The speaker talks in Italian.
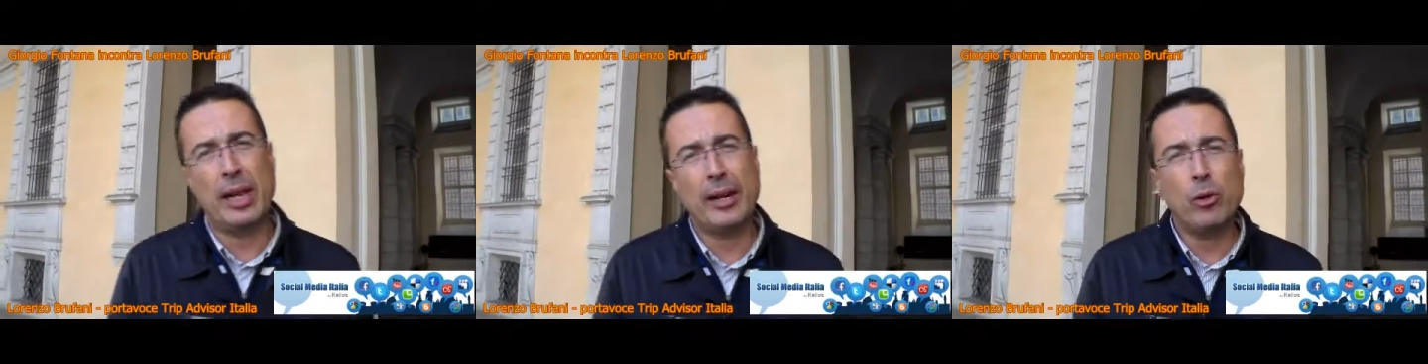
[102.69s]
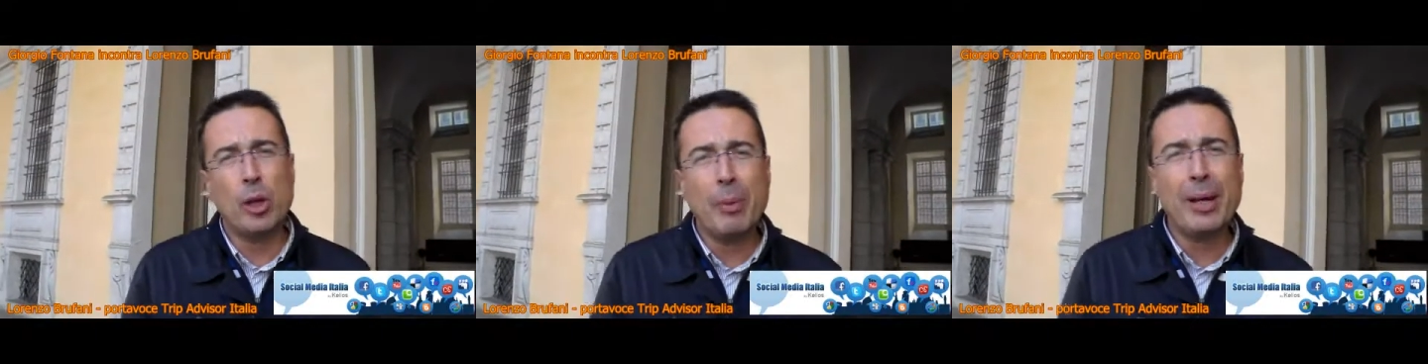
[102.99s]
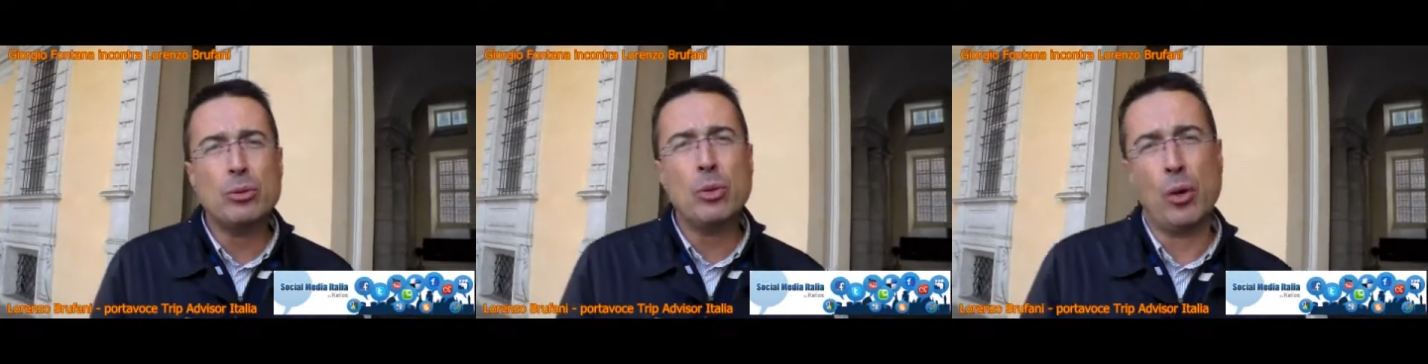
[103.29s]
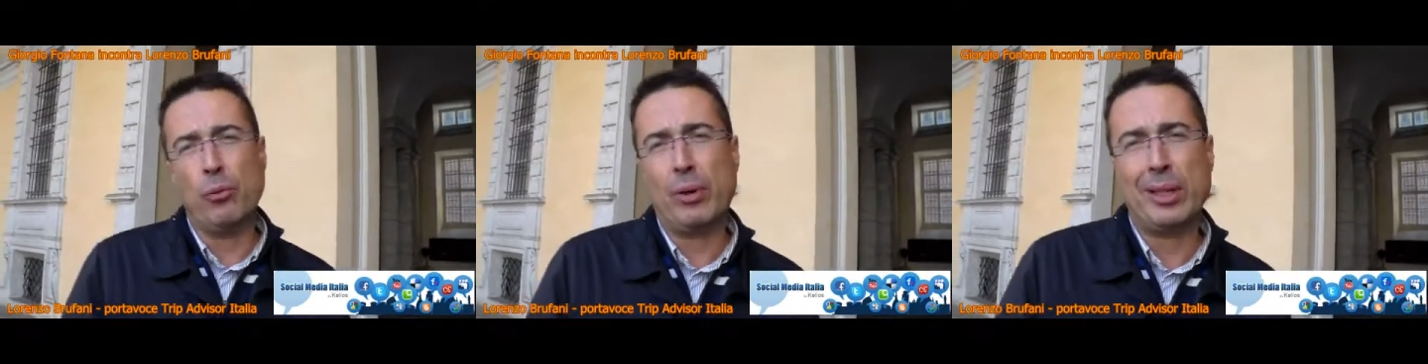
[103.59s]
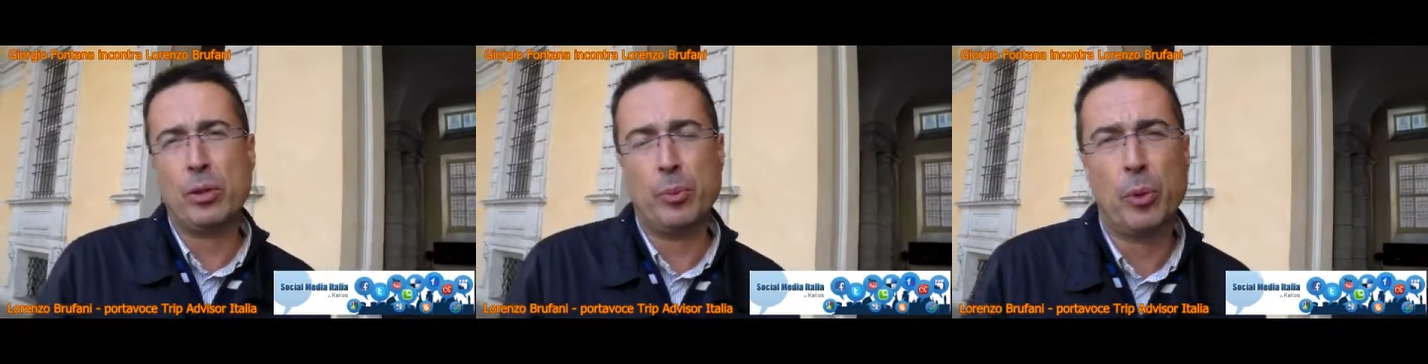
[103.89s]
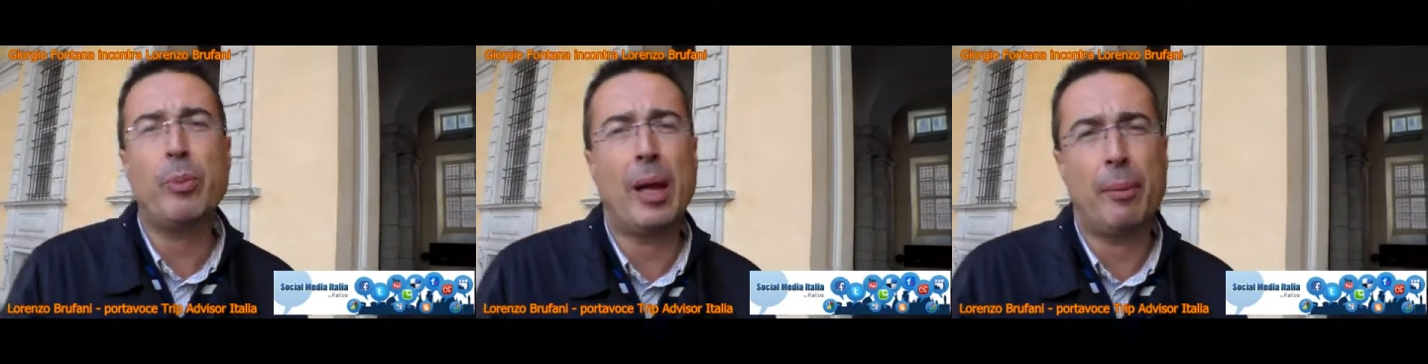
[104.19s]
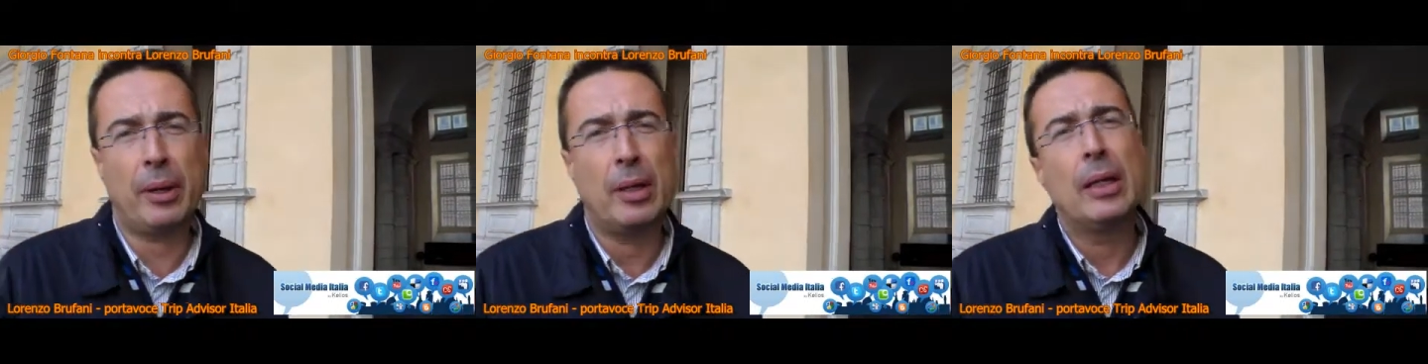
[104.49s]
l'anonimato è un falso
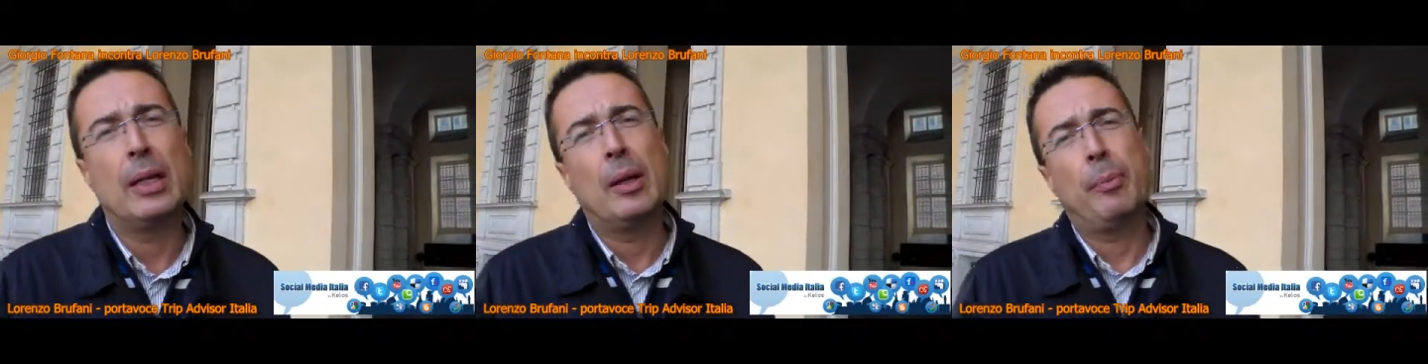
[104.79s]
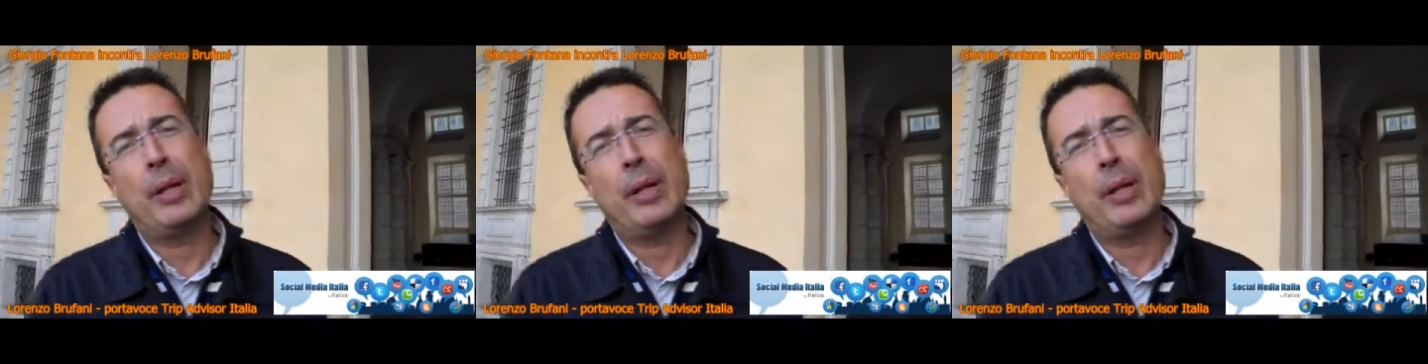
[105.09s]
problema, sì.